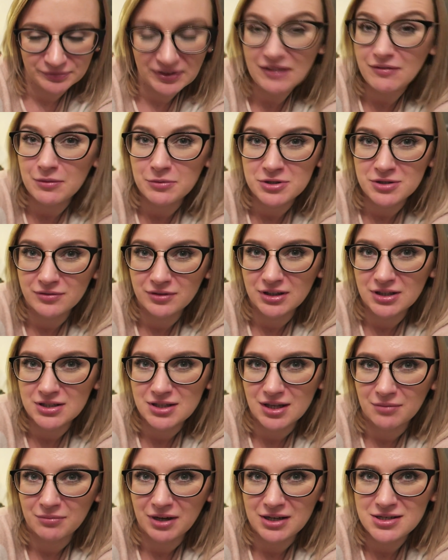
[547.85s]
nie wiem, czy Wy też
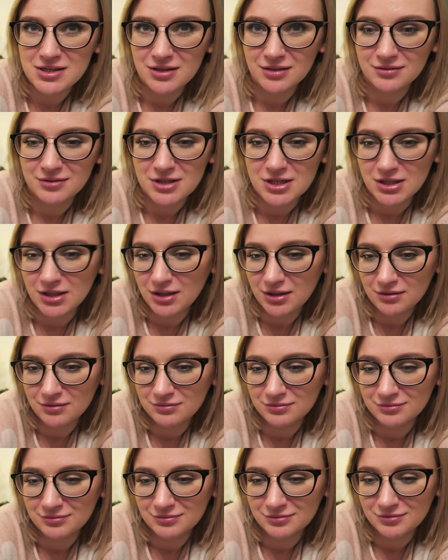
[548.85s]
tak macie, czy nie,
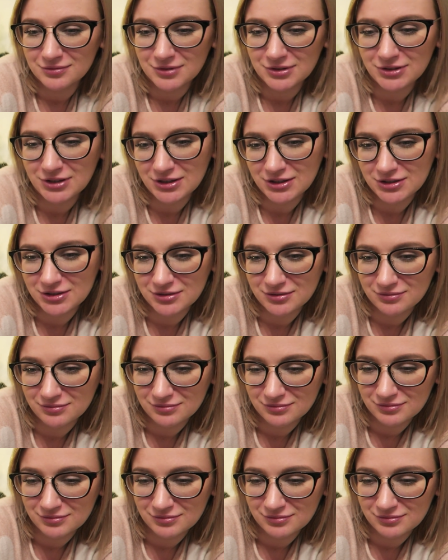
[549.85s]
chociaż